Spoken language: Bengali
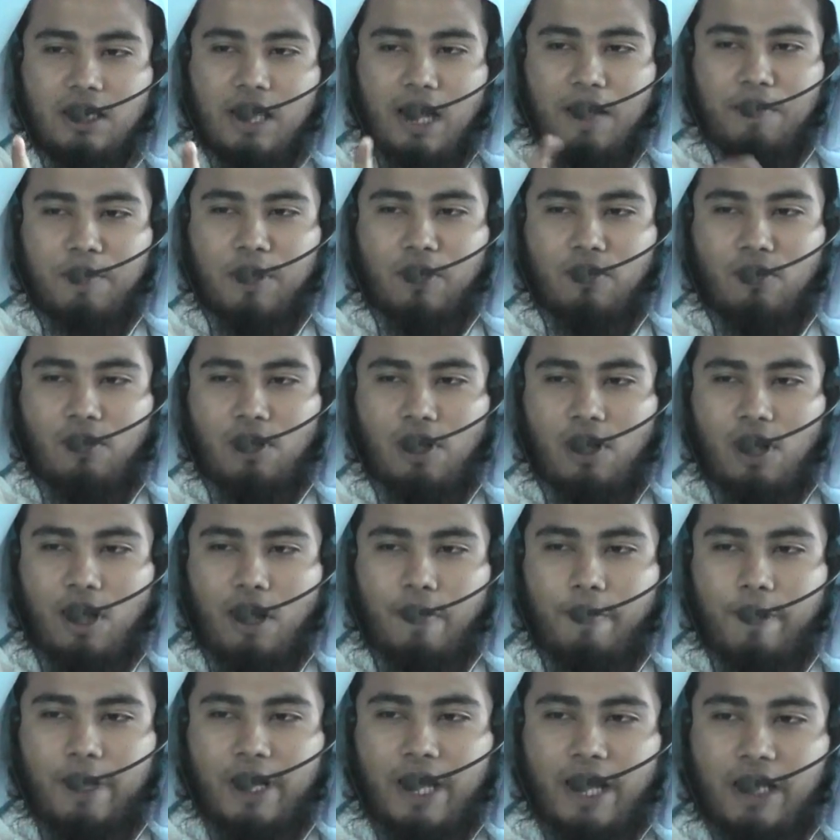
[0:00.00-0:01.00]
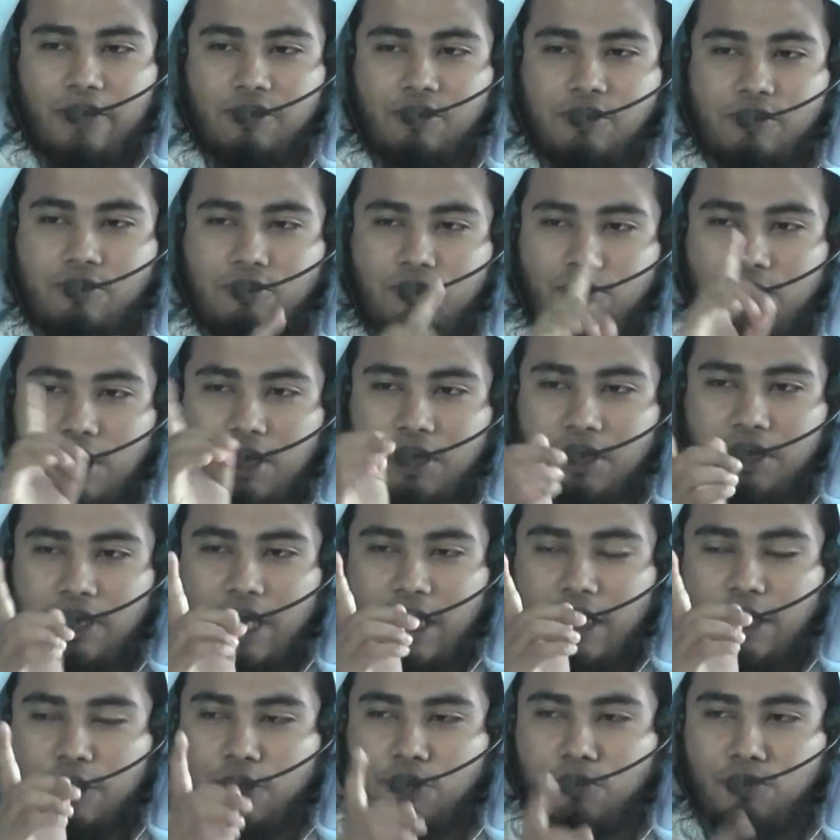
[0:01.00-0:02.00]
দাবি করলে হবে না
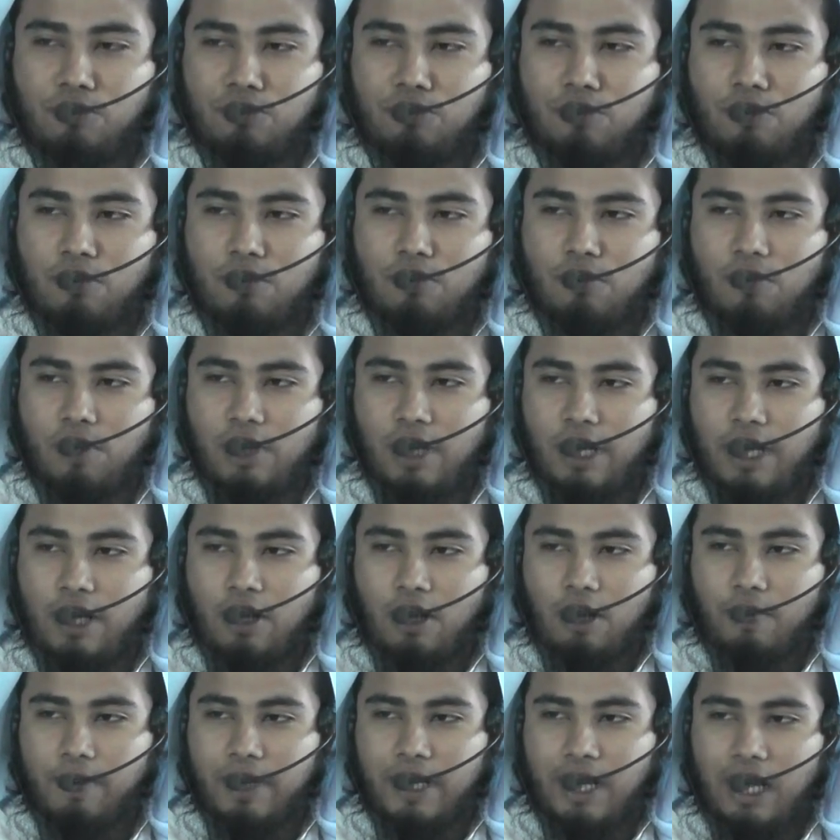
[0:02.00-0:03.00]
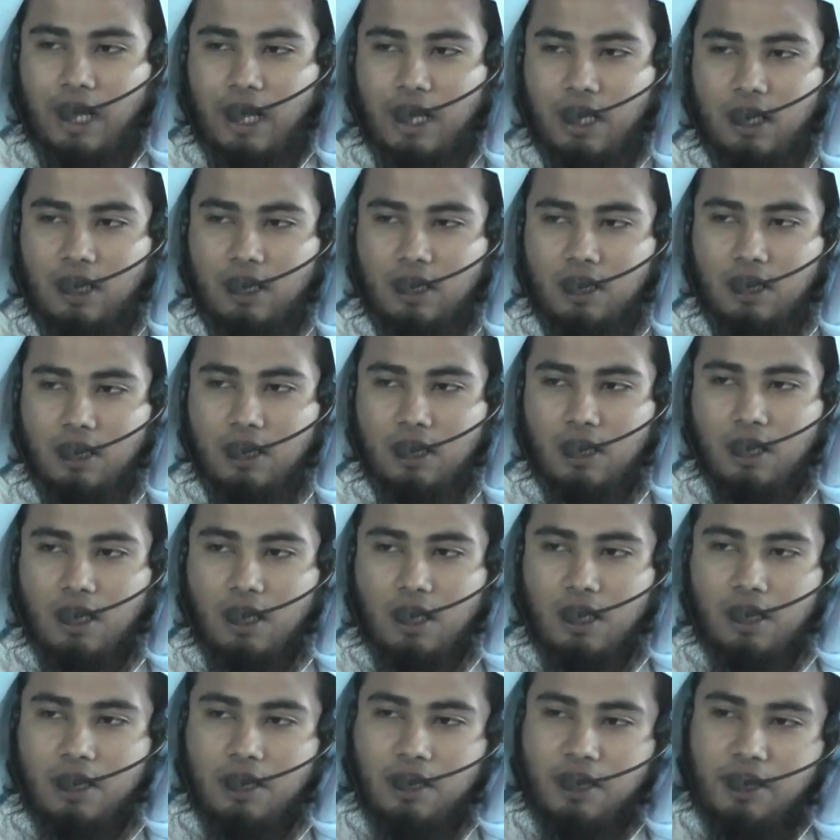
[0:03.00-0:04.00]
সুরতটাকে সুন্দর করলেই হবে না
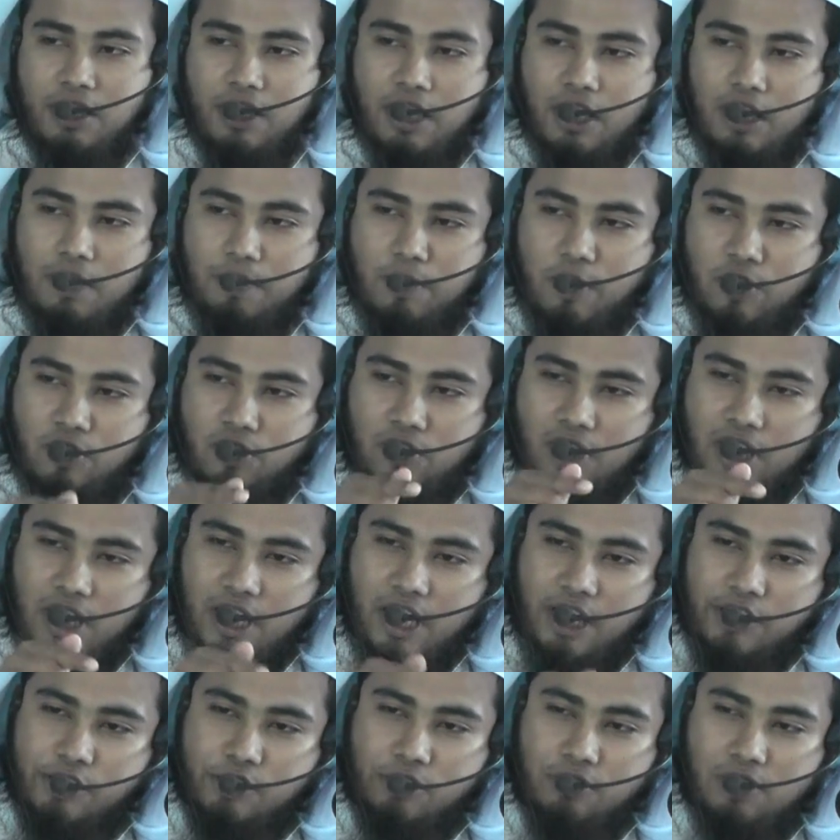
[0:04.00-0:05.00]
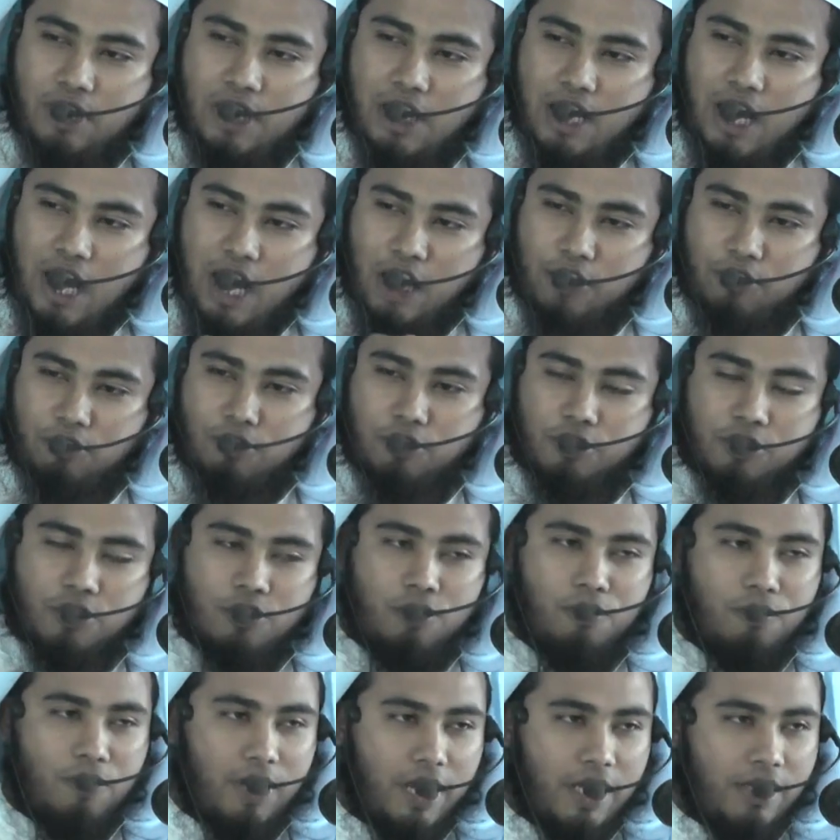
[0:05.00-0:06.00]
নিজের ভিতরে রাসুলের আদর্শ
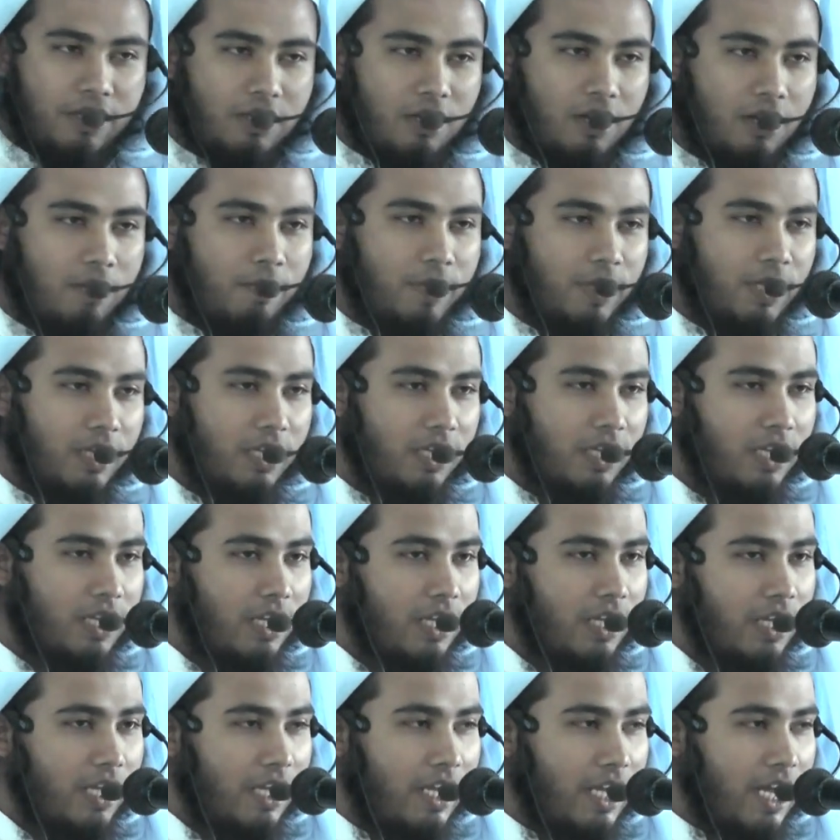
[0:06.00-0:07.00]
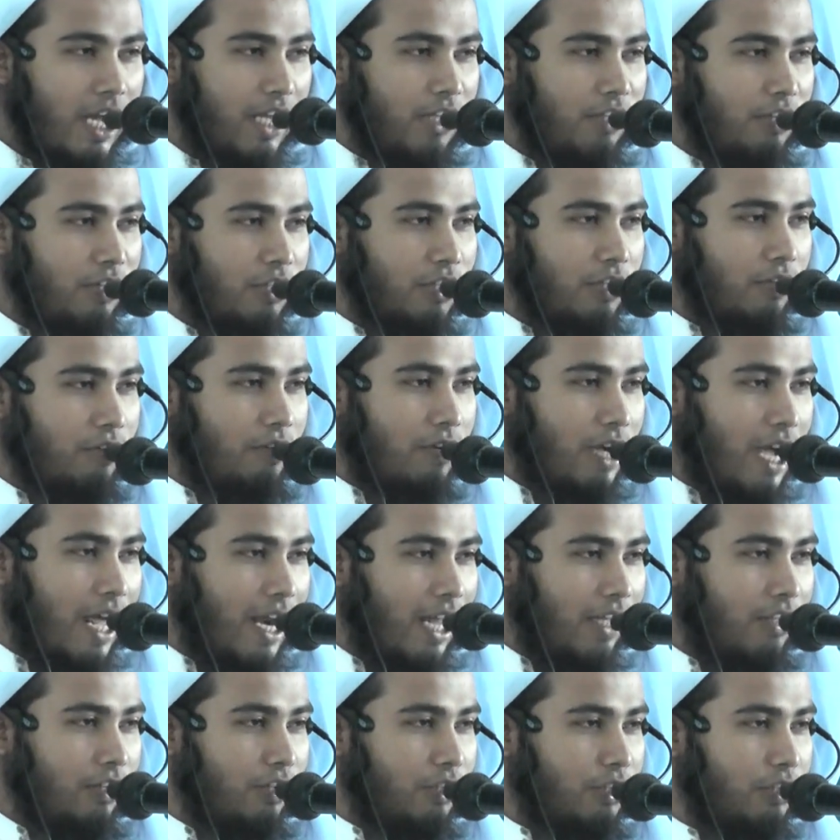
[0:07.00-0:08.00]
ঢুকাইতে হবে কি আদর্শ
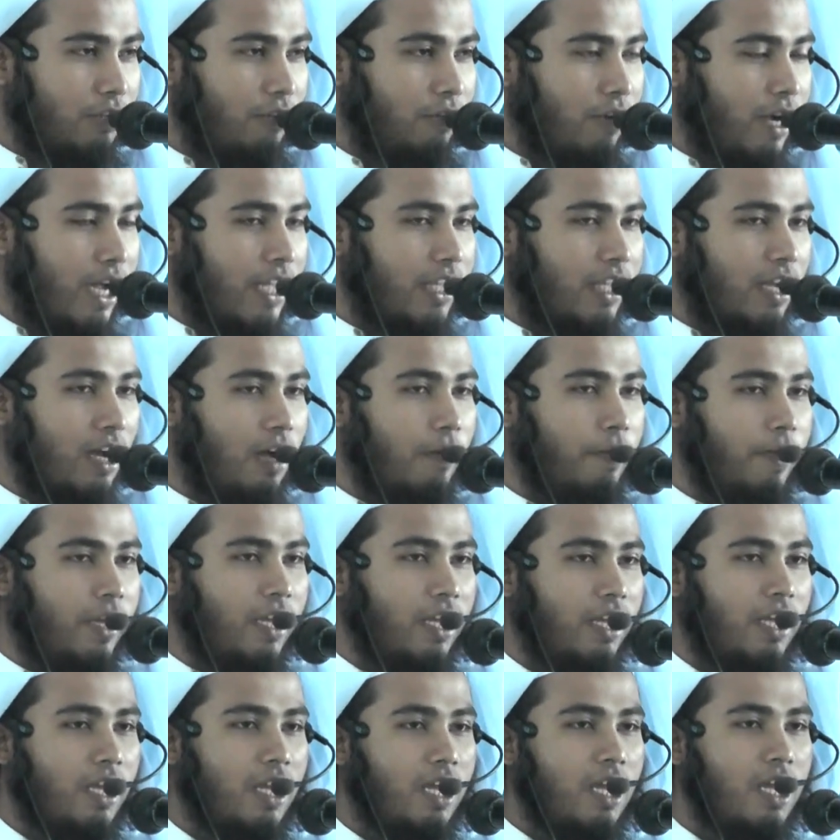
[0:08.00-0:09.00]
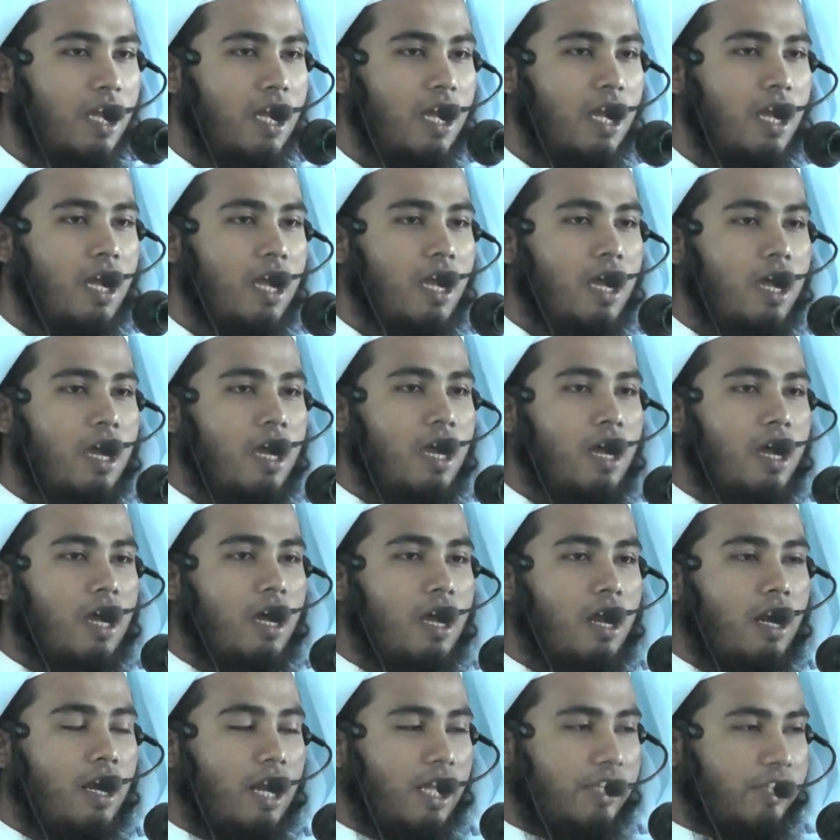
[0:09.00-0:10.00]
ঢুকার আদর্শ ঢুকাইতে হবে
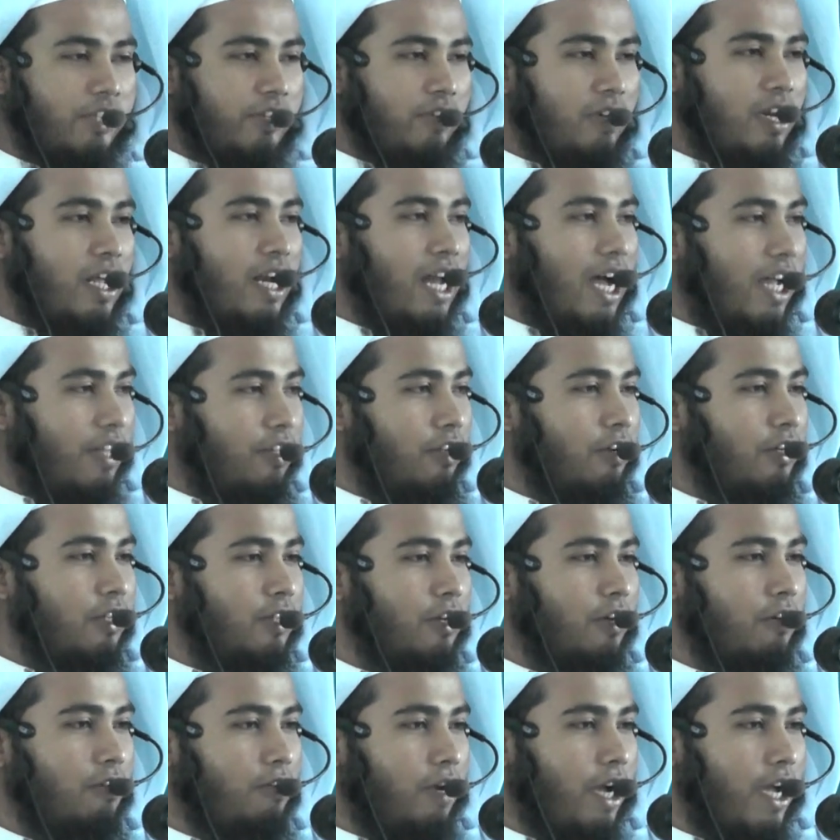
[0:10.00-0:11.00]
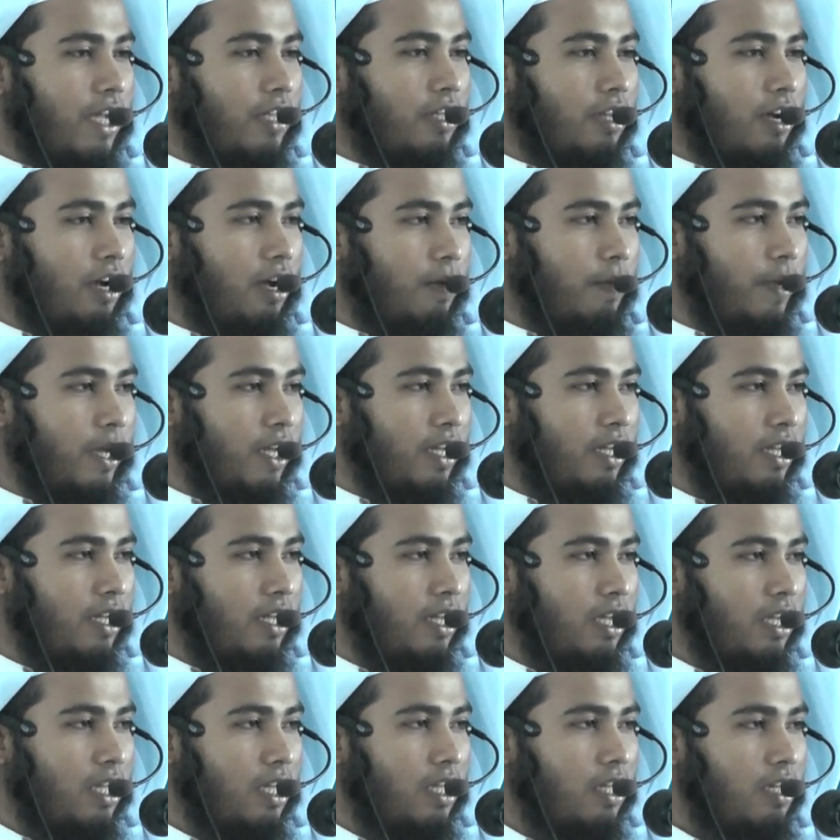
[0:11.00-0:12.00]
রাসুলের আদর্শ ঢুকাইতে হবে
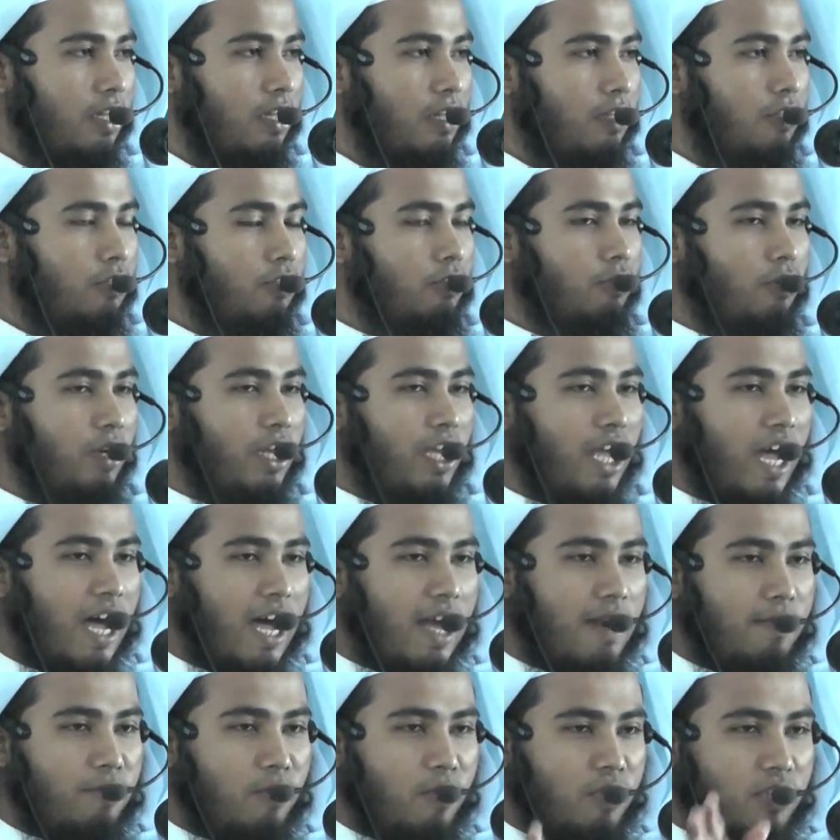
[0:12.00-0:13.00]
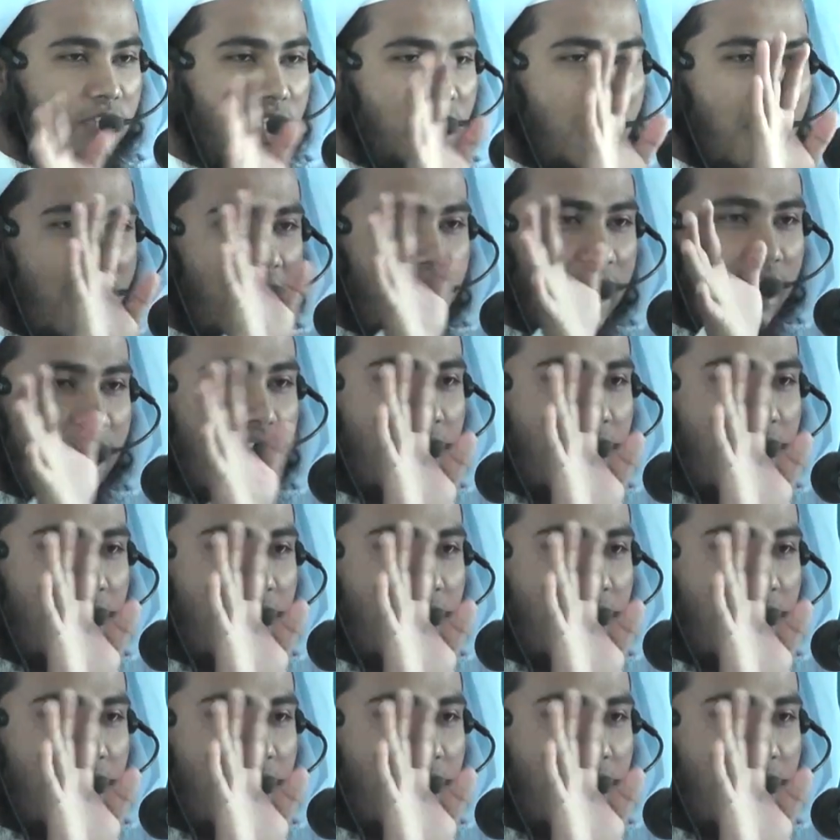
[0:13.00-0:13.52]
দুনিয়ার মধ্যে আর